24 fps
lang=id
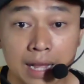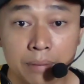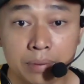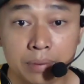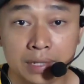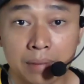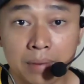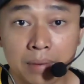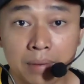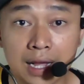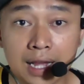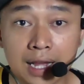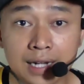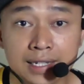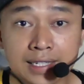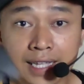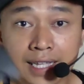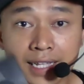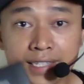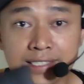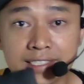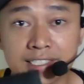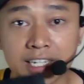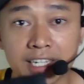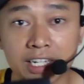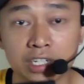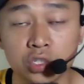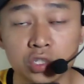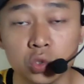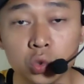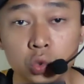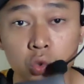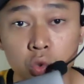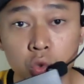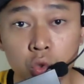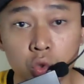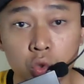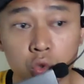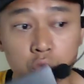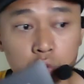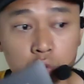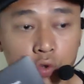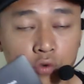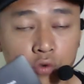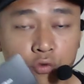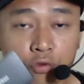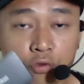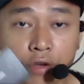langkah pertama kalian cek dulu
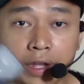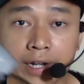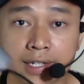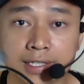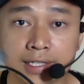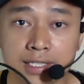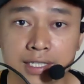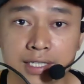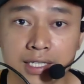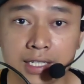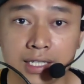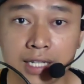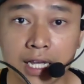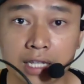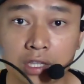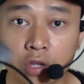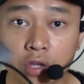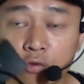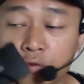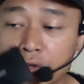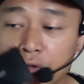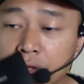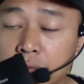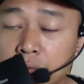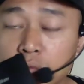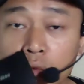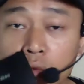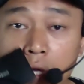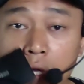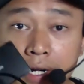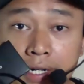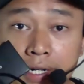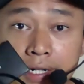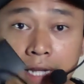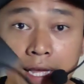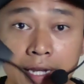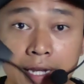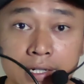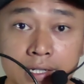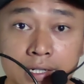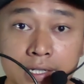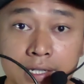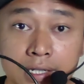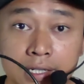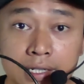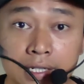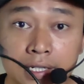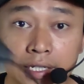untuk versi atau firmware
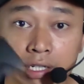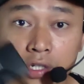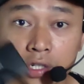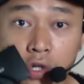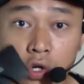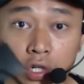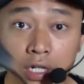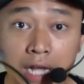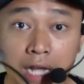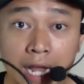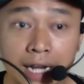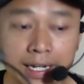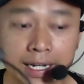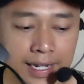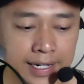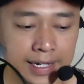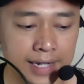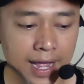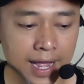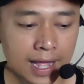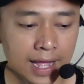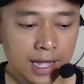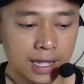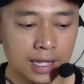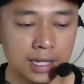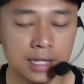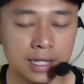dari Nikon kalian ya.